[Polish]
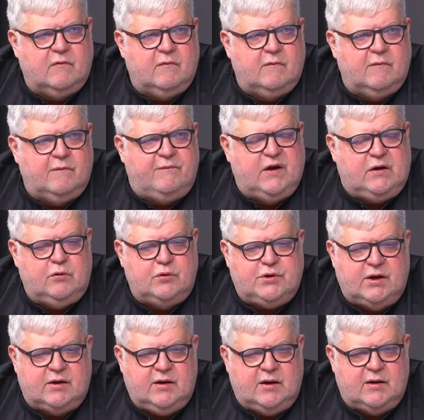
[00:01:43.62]

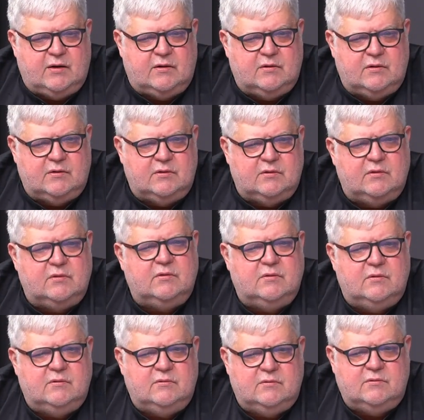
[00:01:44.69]
Wykluczenie e,
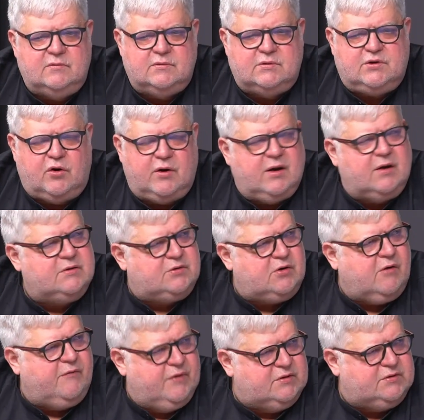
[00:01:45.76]
z grona
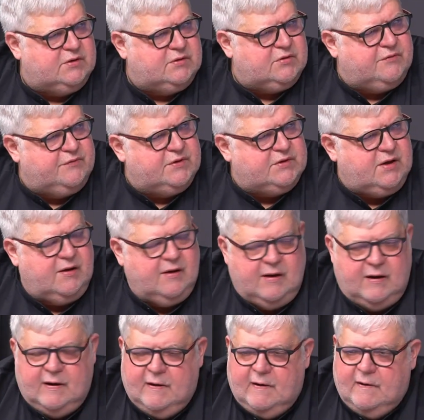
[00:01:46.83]
zdrowych, co jest oczywiste,
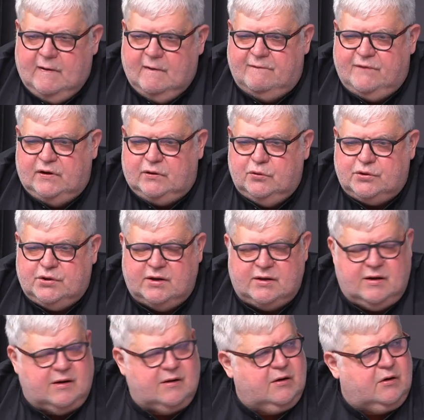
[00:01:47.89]

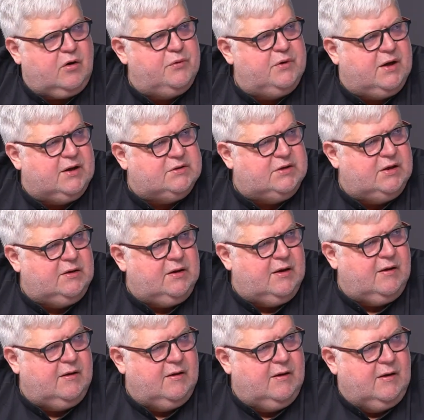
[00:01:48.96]
wykluczenie
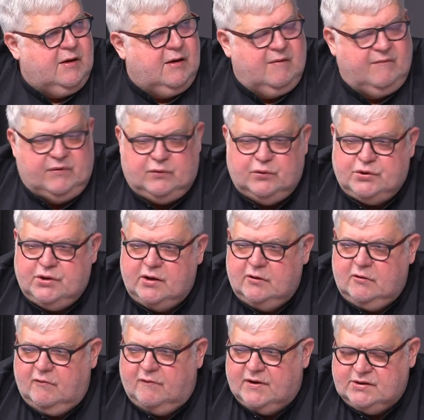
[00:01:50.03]
komunikacyjne, wykluczenie
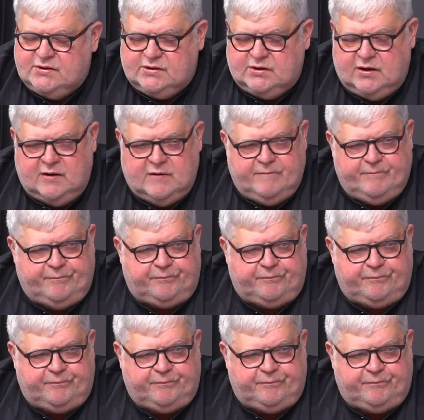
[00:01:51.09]
towarzyskie,